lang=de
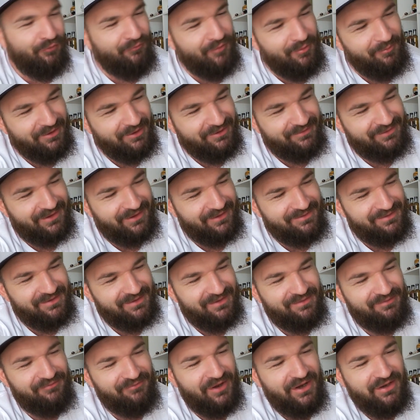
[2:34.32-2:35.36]
Und wenn man das Ganze
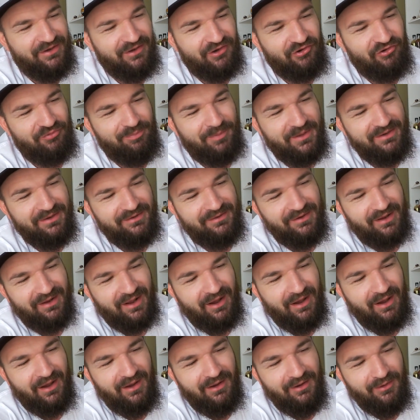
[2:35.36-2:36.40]
jetzt weiterspinnt,
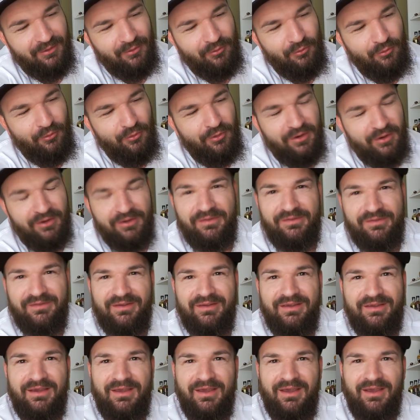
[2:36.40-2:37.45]
H, O,
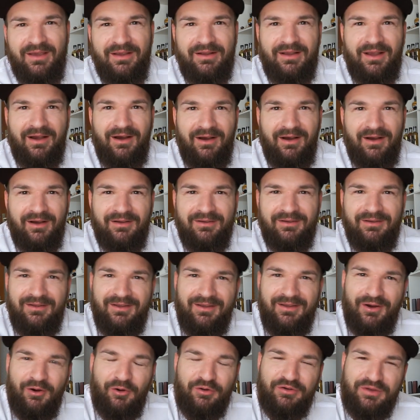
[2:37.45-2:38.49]
C, K,
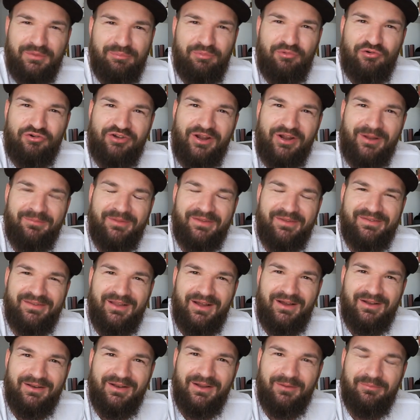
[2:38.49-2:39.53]
auch die Buchstaben des
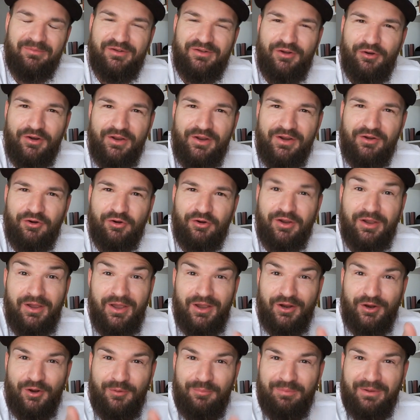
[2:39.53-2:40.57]
Nachnamens, Colin Hock,
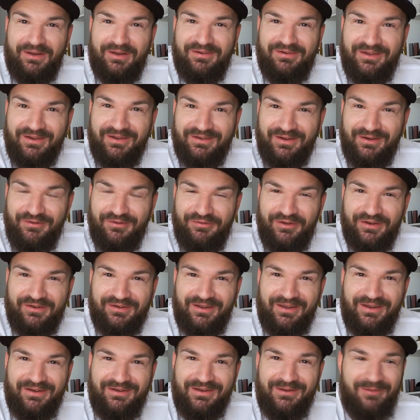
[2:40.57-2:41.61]
komplett hier drin
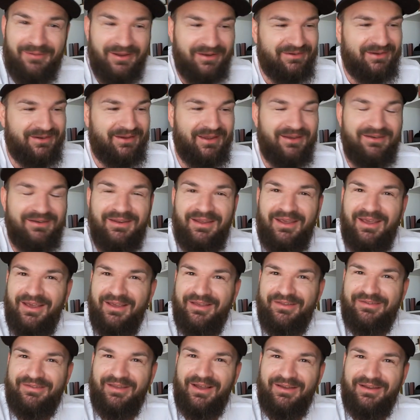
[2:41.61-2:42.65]
vertreten im Etikett,
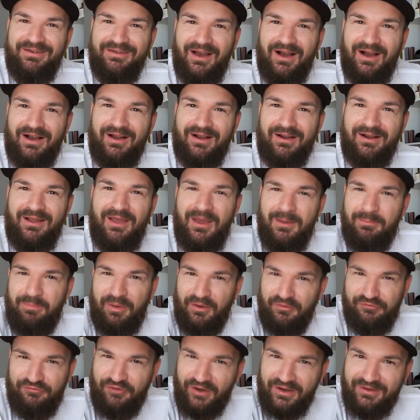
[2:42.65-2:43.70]
sein Jahrgang
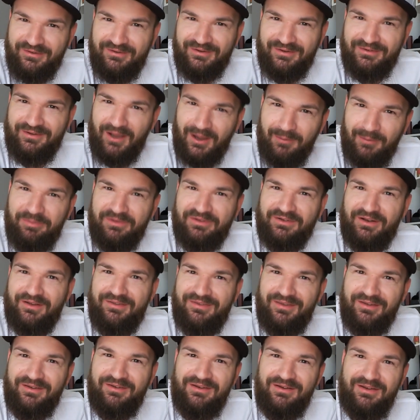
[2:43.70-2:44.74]
perfekt. Da habe ich
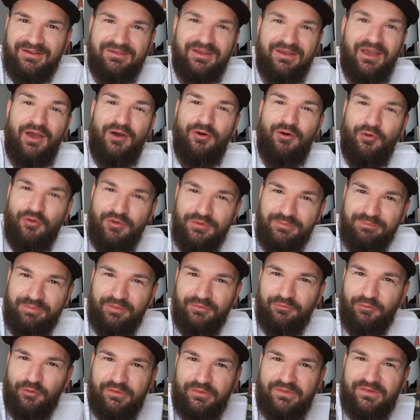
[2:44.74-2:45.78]
tatsächlich
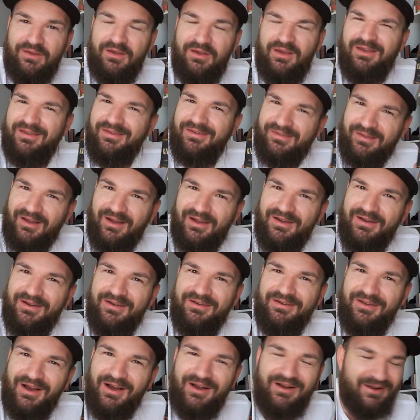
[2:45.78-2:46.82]
unbewusst
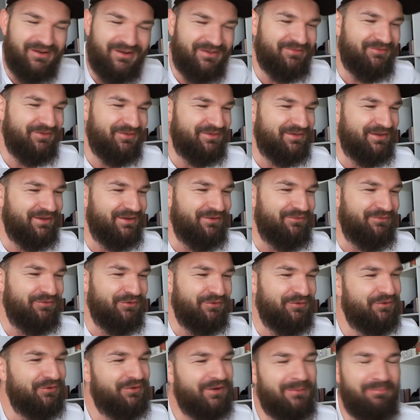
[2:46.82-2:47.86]
seinen Jahrgangswhisky
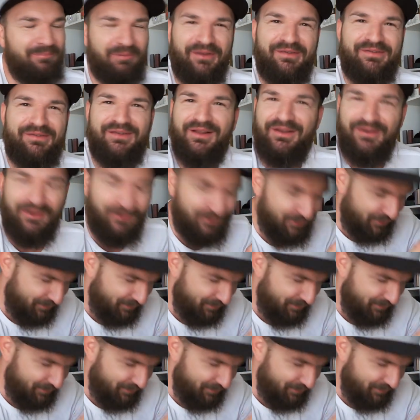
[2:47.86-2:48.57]
gefunden und er passt halt